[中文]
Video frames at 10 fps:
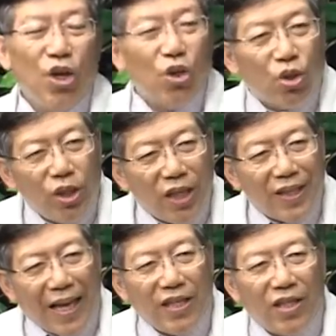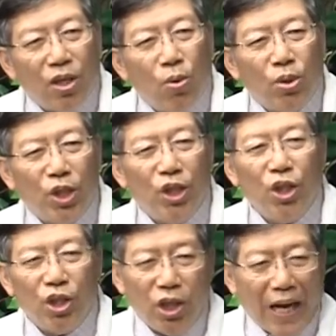所以这个代谢症候群，
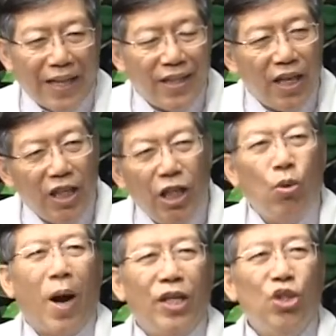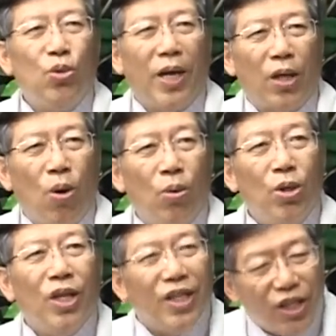你按这个预防医学来讲，
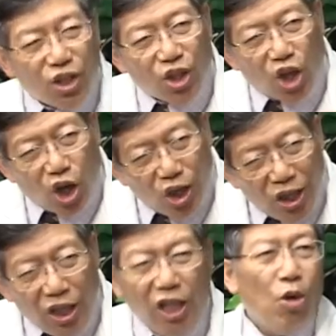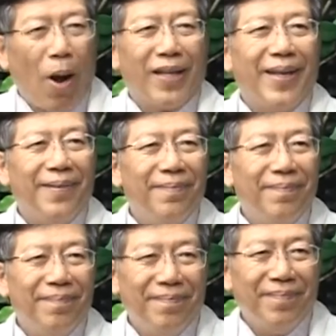这是可以预防的。
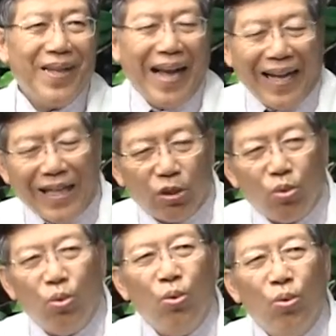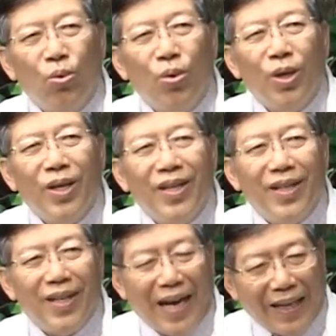嗯，按那都
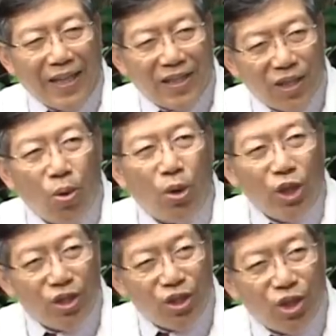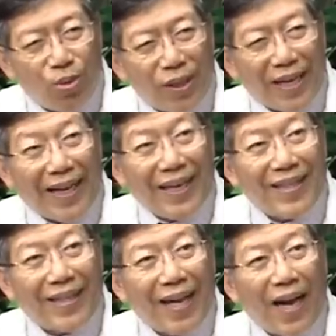按那生活饮食习惯来改
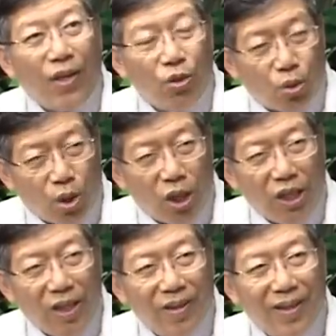善它就可以。